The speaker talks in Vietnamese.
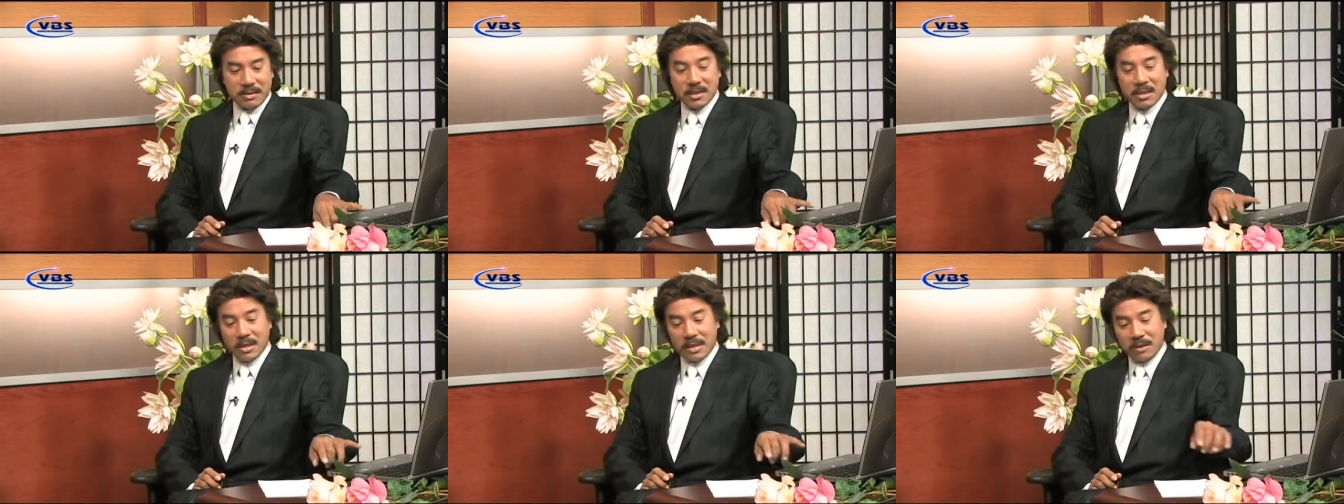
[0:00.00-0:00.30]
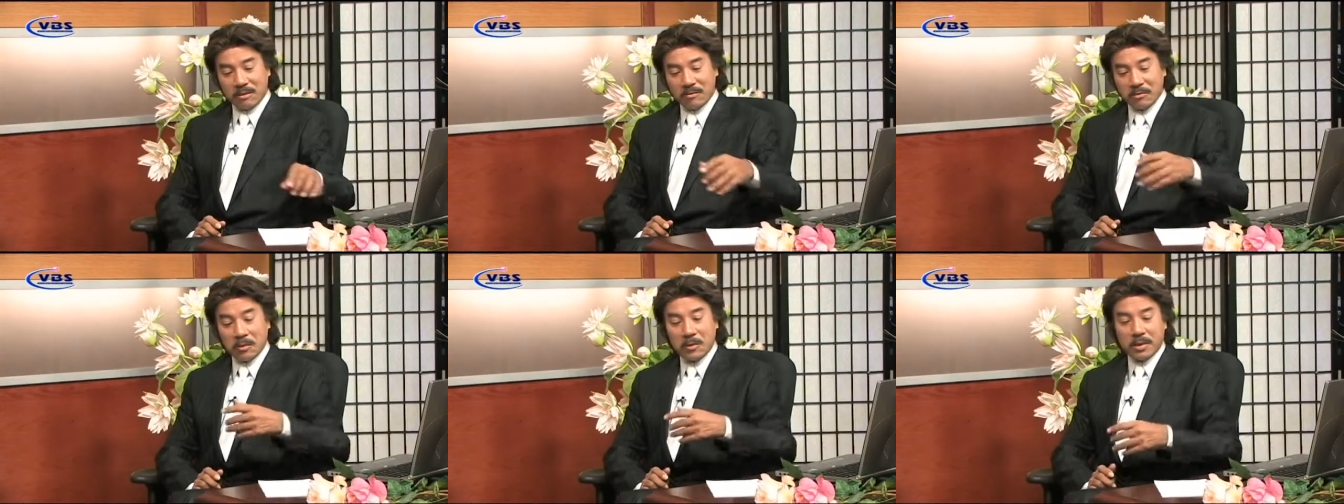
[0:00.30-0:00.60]

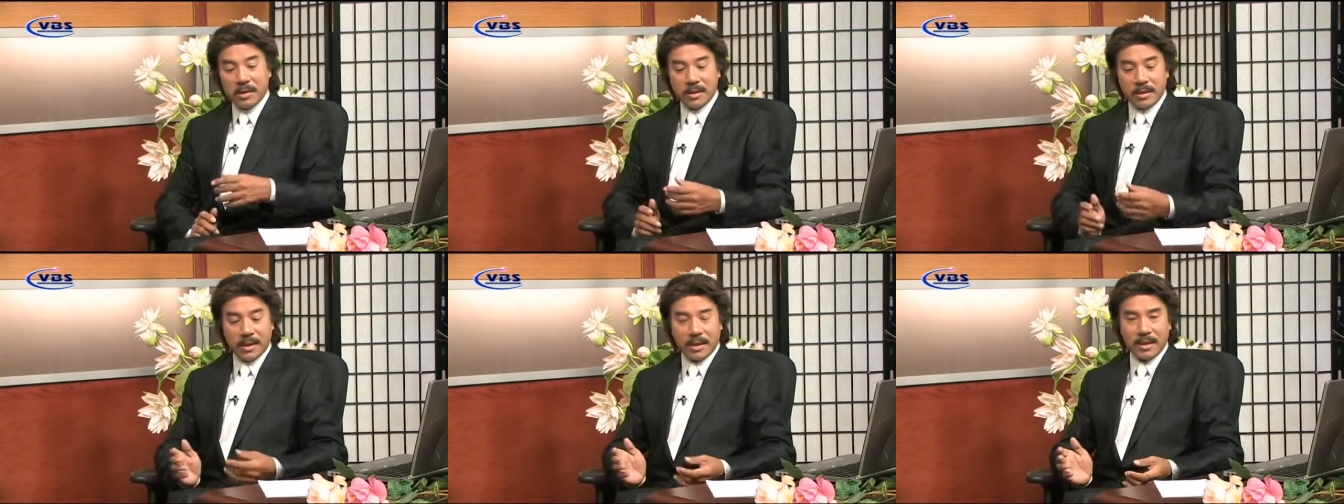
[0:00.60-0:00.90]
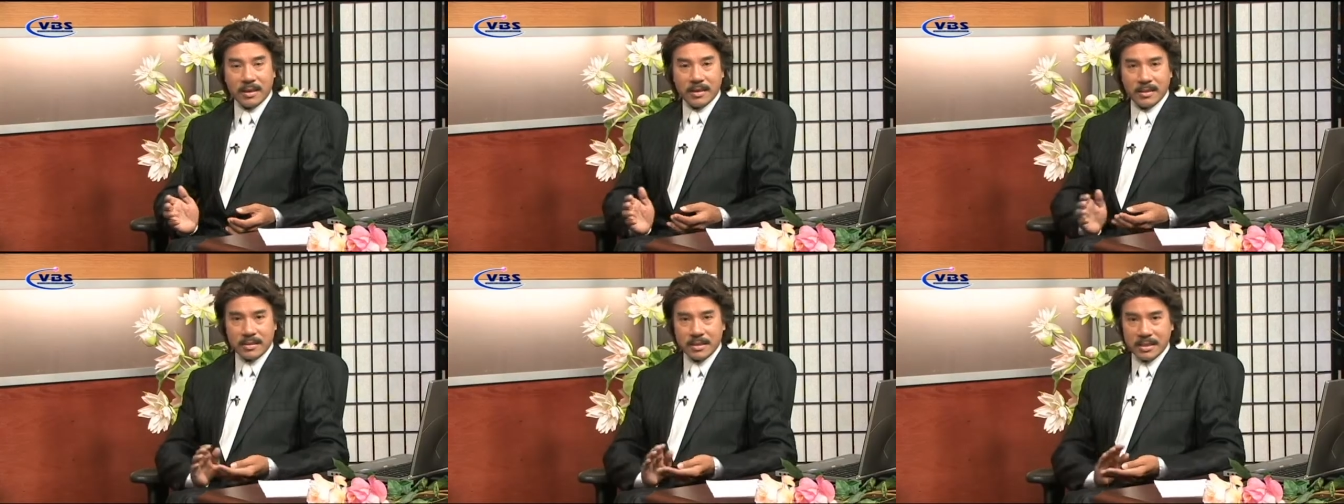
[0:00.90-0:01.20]
là vui
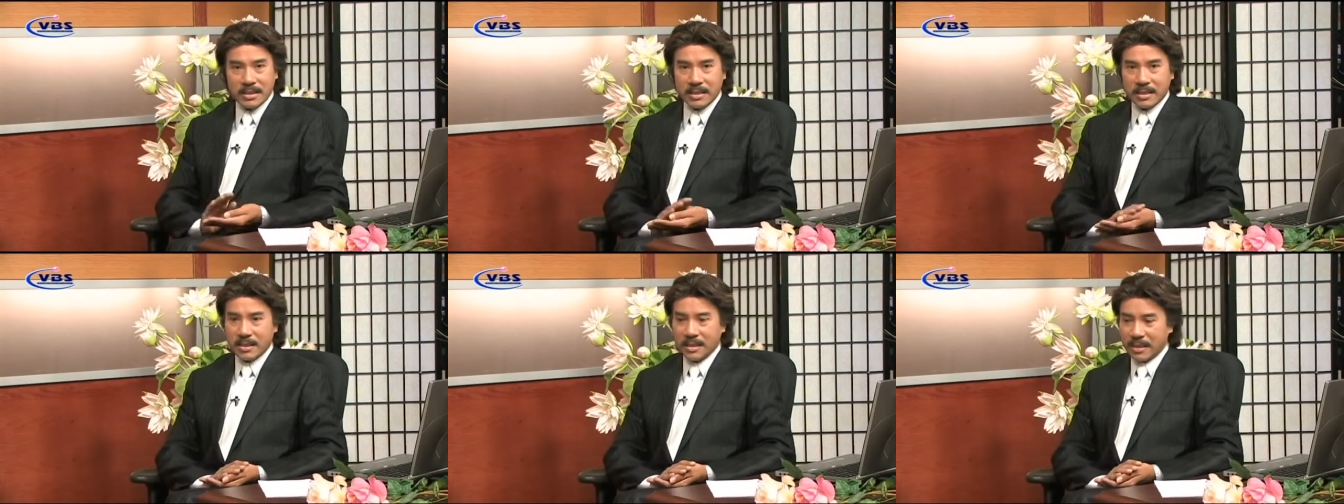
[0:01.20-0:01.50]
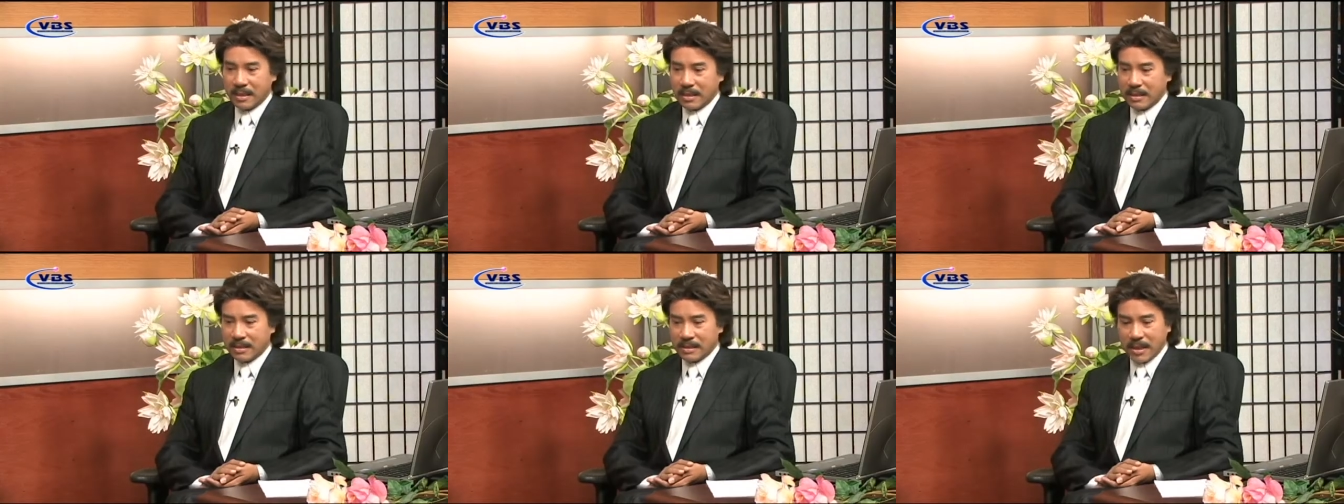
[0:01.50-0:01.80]
là khi
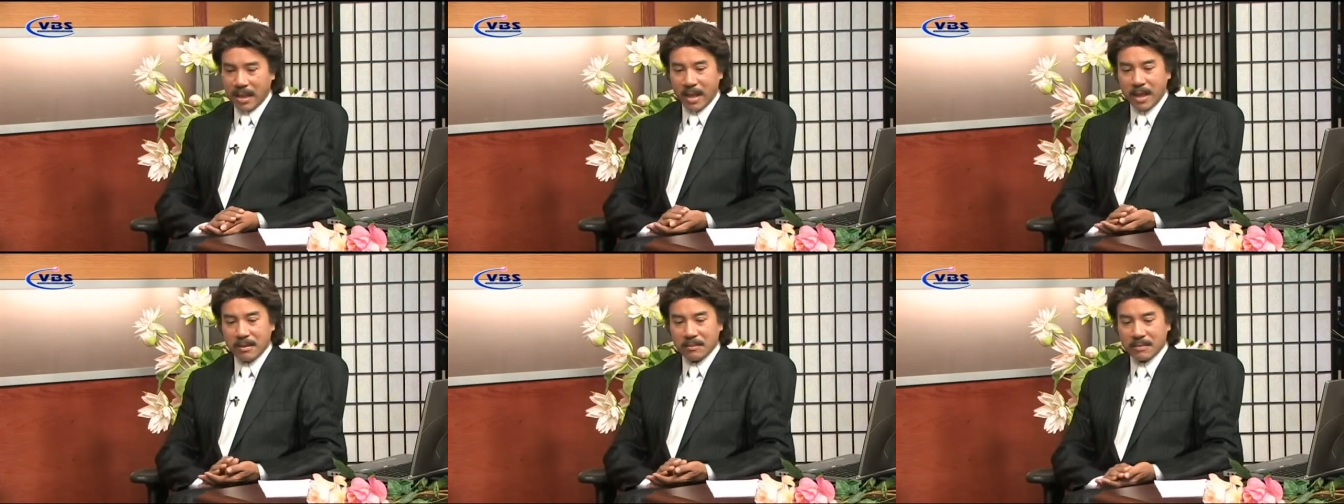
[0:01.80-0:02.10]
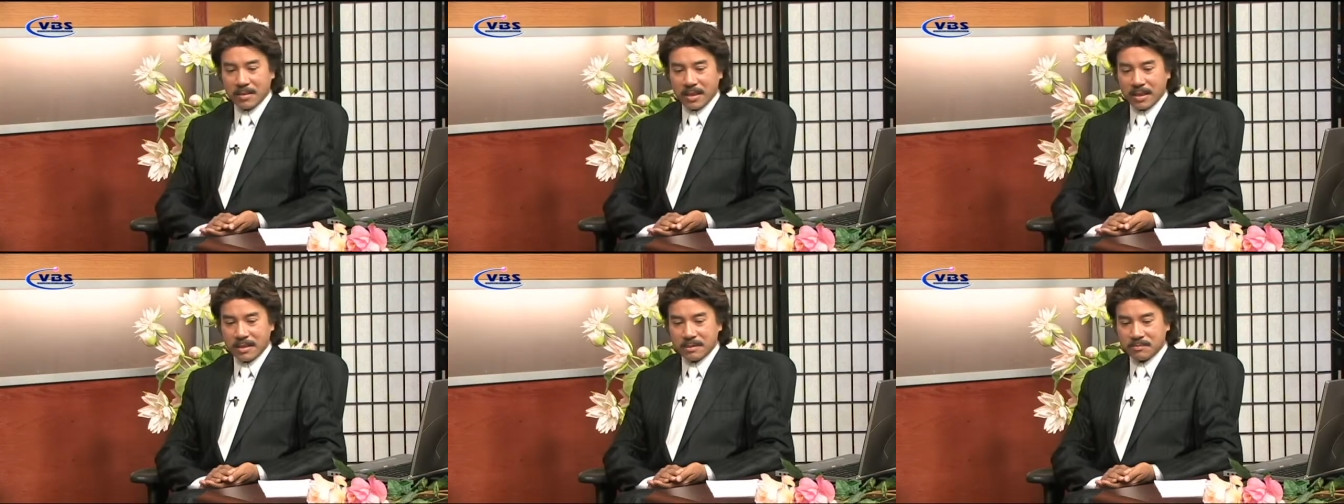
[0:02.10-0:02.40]

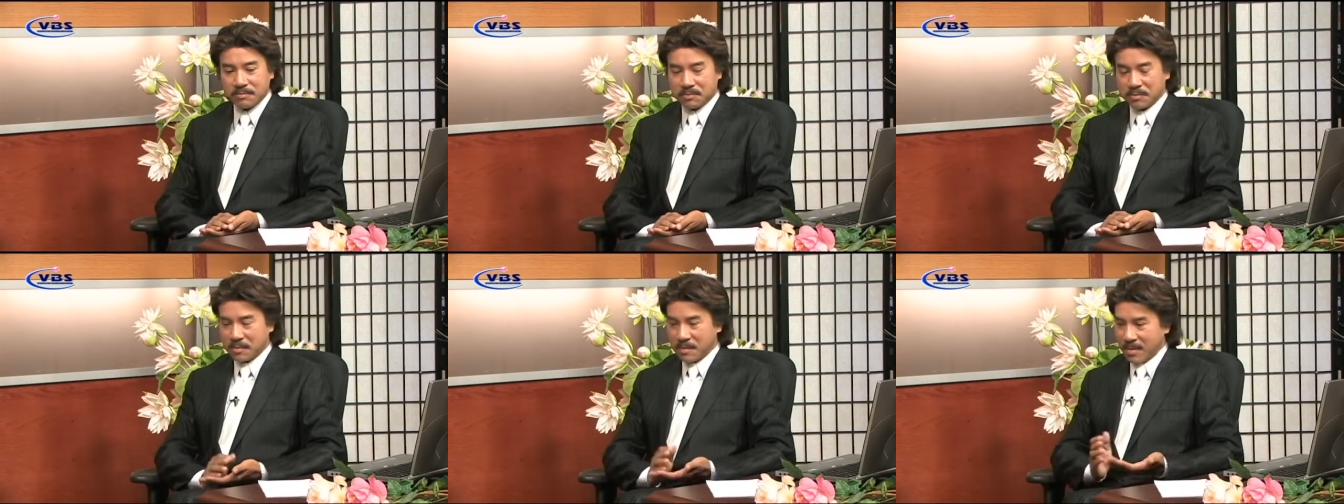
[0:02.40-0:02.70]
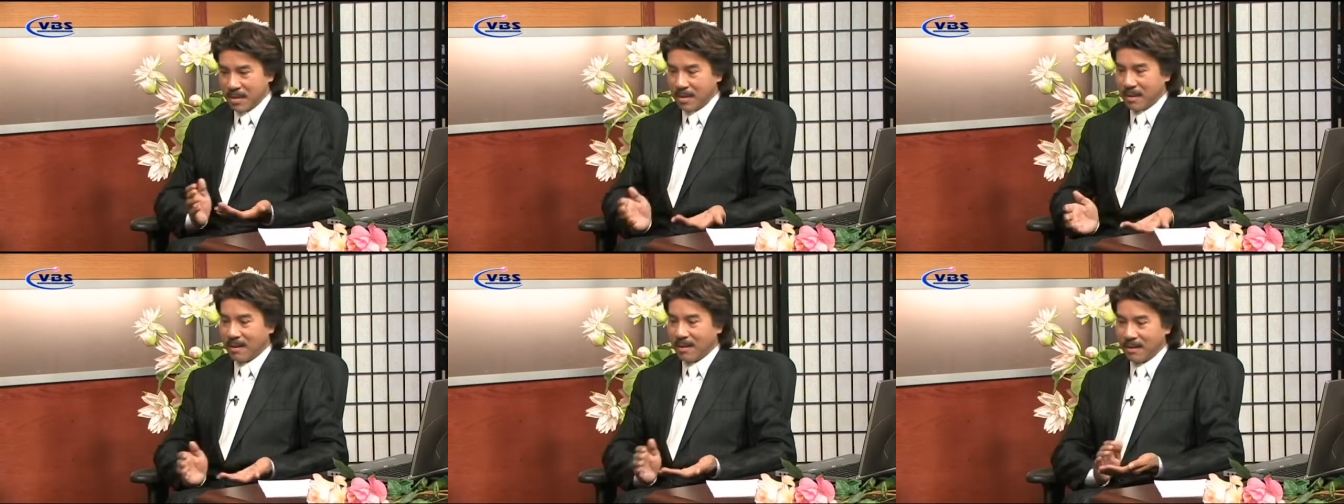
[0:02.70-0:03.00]
em
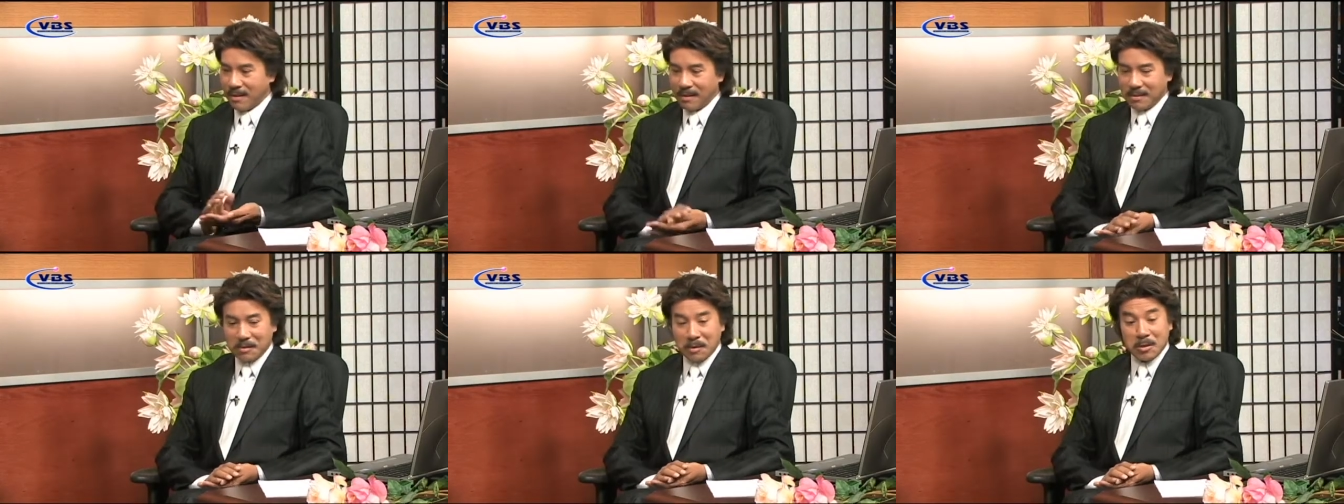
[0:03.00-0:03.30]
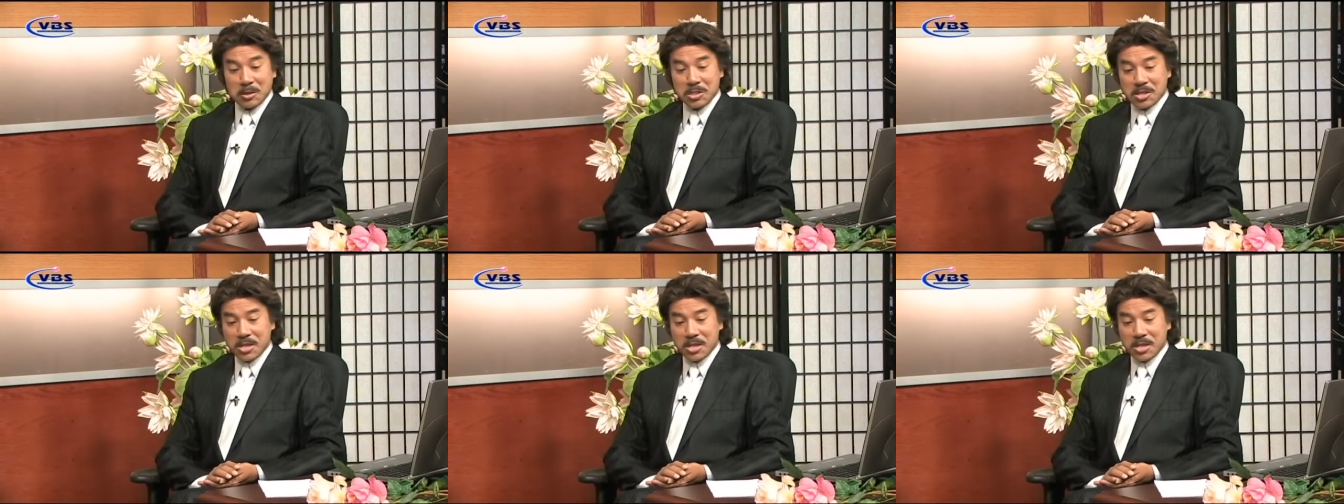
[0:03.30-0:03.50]
À, gọi cho